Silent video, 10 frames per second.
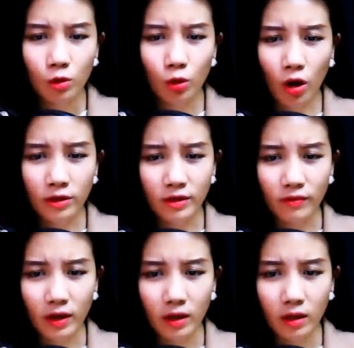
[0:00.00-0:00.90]
Cô nói gì
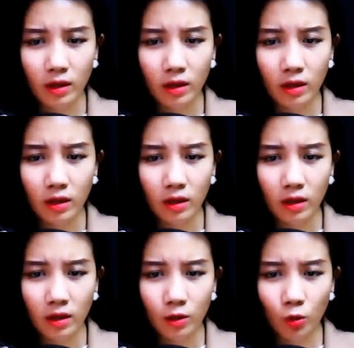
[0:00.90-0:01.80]
vậy?
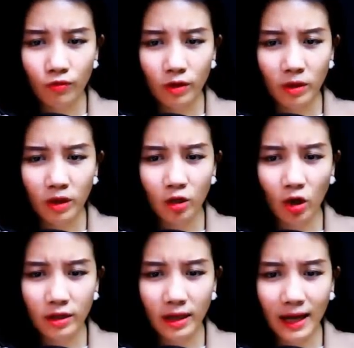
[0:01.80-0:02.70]
Cô vừa mới
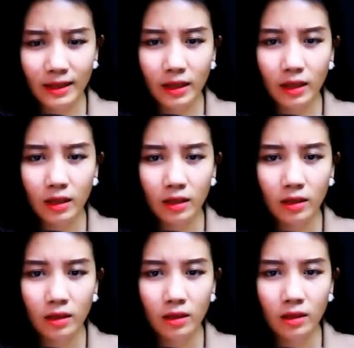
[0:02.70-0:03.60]
gọi tên ai thế?
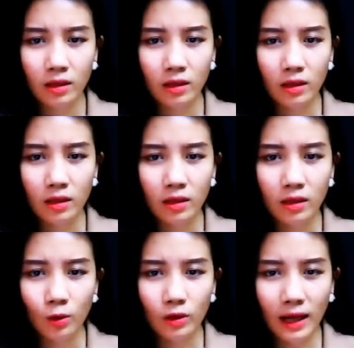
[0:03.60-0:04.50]

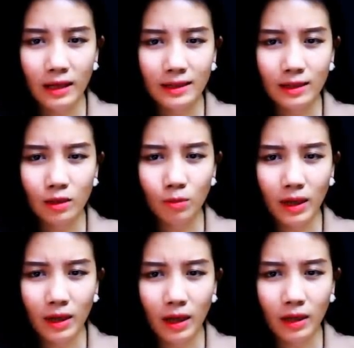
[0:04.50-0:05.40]
Cô ta liền ngước
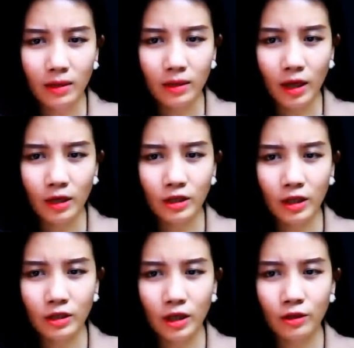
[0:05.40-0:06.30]
mắt lên Nhìn
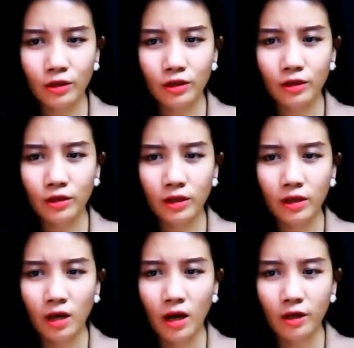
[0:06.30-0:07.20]
chân chân cười tươi
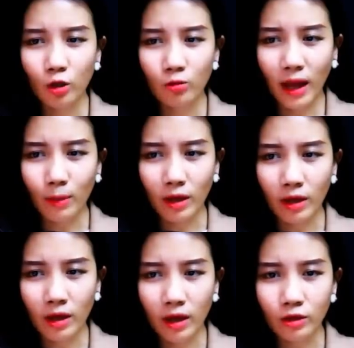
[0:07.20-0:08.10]
Không thèm để
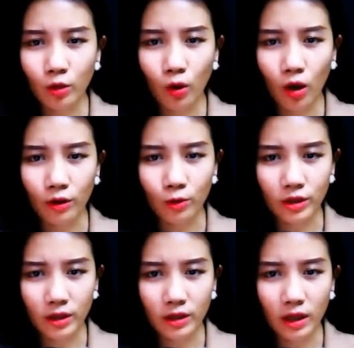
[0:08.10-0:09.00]
ý đến câu hỏi của
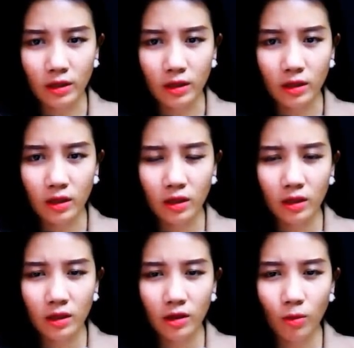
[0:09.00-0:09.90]
chân chân
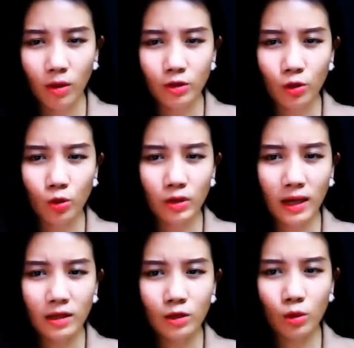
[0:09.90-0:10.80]
Nhưng mà rồi cô
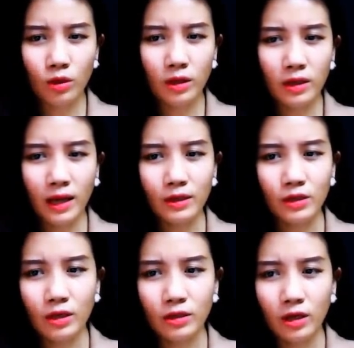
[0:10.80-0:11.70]
ta thấy tôi đứng cạnh
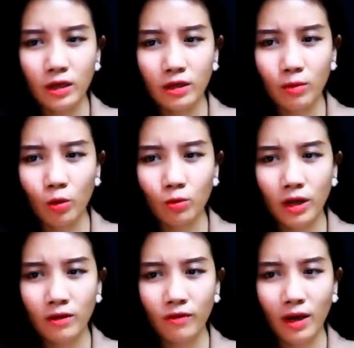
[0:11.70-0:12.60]
chân chân Thì bỗng
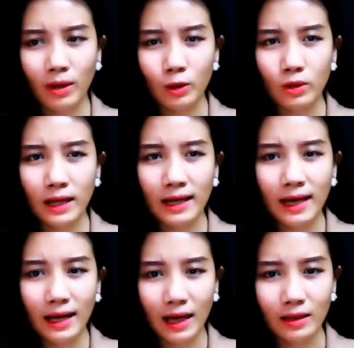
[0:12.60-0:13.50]
nhìn vẻ mặt cô ta
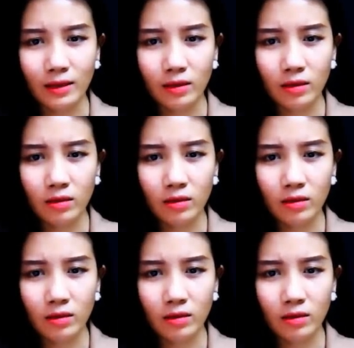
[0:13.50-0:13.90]
khác hẳn